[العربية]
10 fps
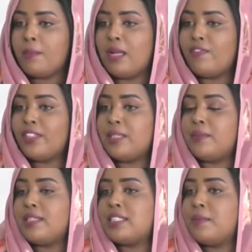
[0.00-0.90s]
مع فتره
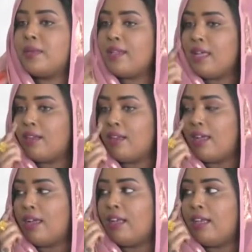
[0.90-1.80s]
من الزمن
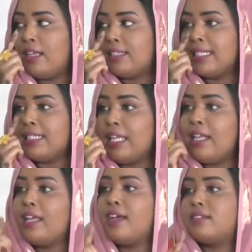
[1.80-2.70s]
تحت
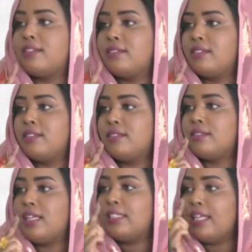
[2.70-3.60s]
العين حيخطط
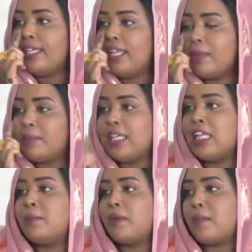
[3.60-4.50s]
مم. تحت العين حيبدا
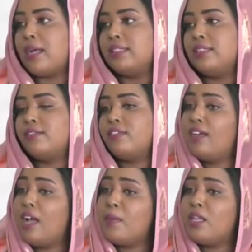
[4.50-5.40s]
يقلب رمادي
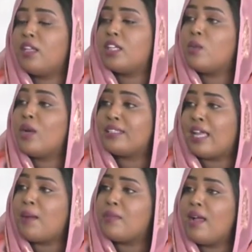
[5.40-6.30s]
اعمل خطوات
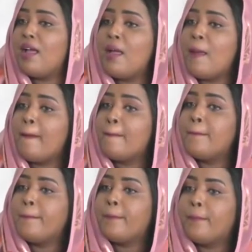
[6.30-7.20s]
كامله
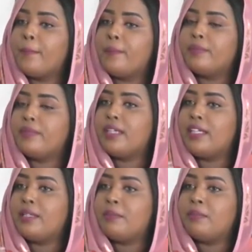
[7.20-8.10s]

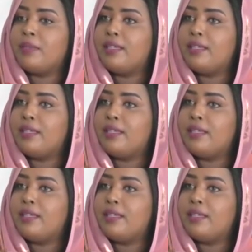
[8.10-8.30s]
يعني